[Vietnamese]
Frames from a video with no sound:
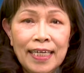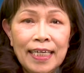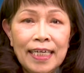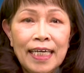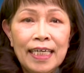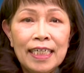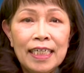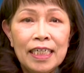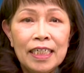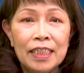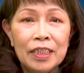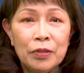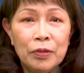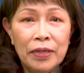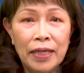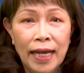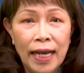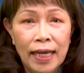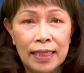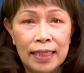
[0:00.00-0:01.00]
Kính thưa
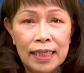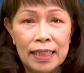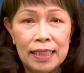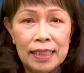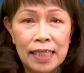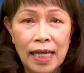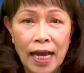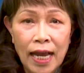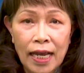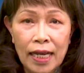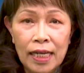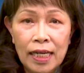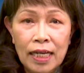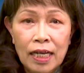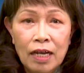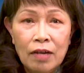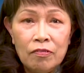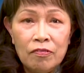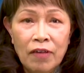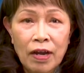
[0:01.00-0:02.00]
quý khán thính giả,
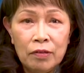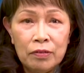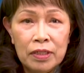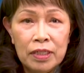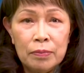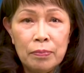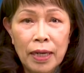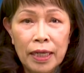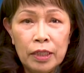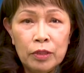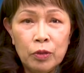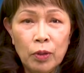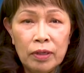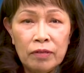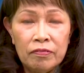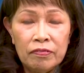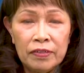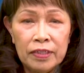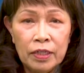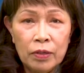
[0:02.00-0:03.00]
vào thứ Bảy
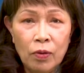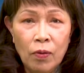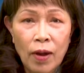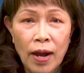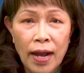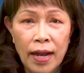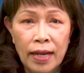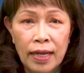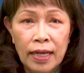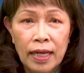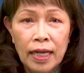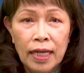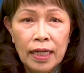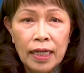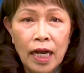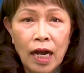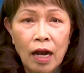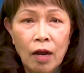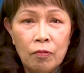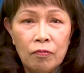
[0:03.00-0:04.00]
tuần vừa qua,
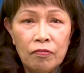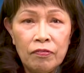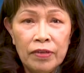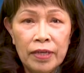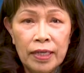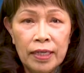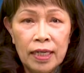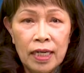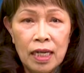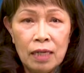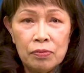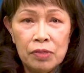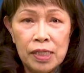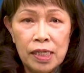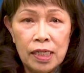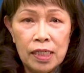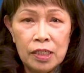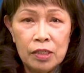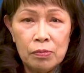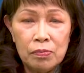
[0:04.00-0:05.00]
các học viên lớp
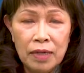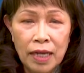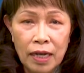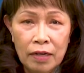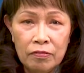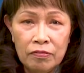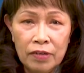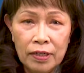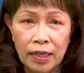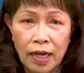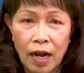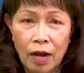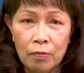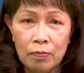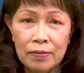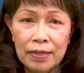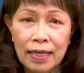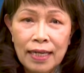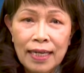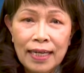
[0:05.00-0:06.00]
sơ trung đẳng Phật
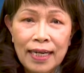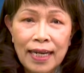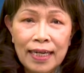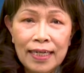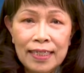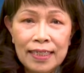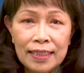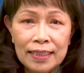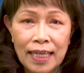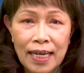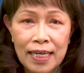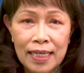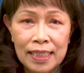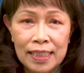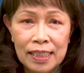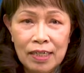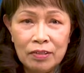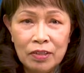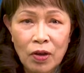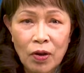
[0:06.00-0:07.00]
học đã được Thầy
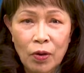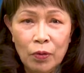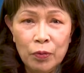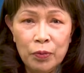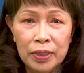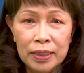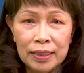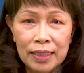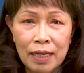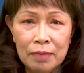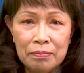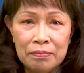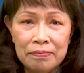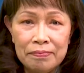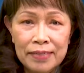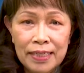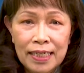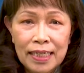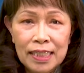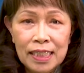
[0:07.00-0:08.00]
Giáo Thọ Nguyên Tâm
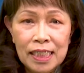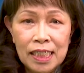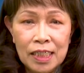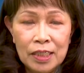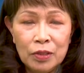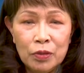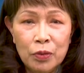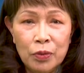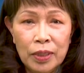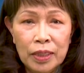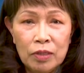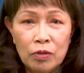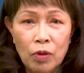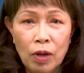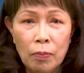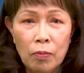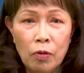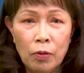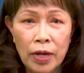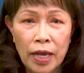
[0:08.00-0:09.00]
trực tuyến
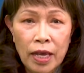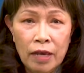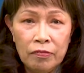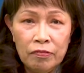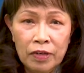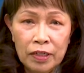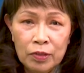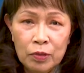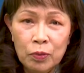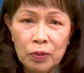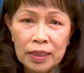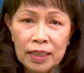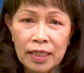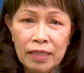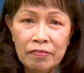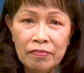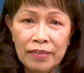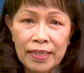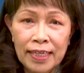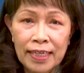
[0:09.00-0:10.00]
qua Bồ đề Phật Quốc
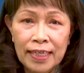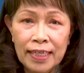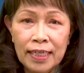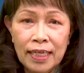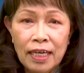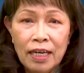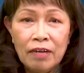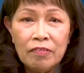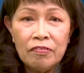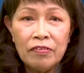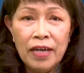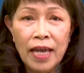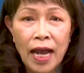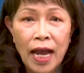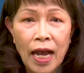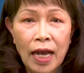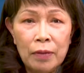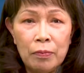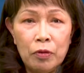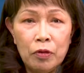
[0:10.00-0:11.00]
TV với
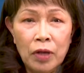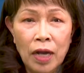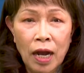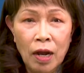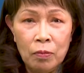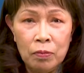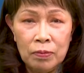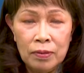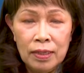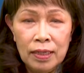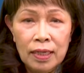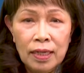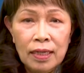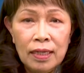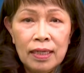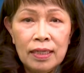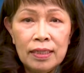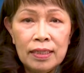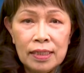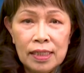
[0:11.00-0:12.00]
hai môn học
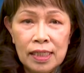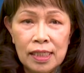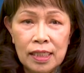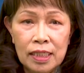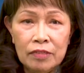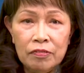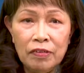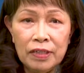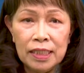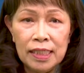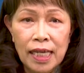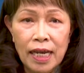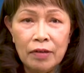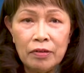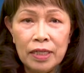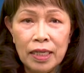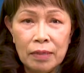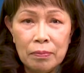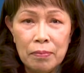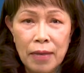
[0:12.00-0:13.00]
Lược sử Phật giáo
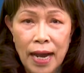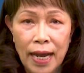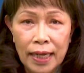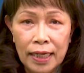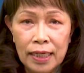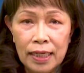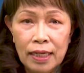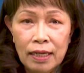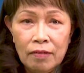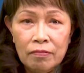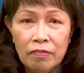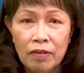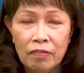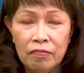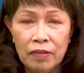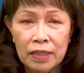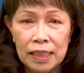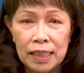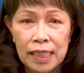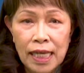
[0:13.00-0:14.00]
Nhật Bản và
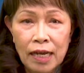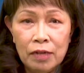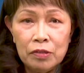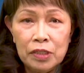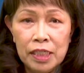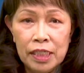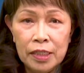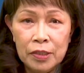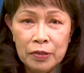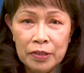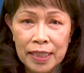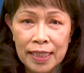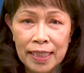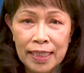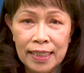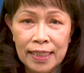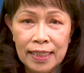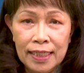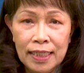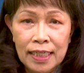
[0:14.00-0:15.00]
Phật giáo Triều
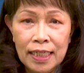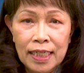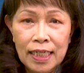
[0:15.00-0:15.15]
Tiên.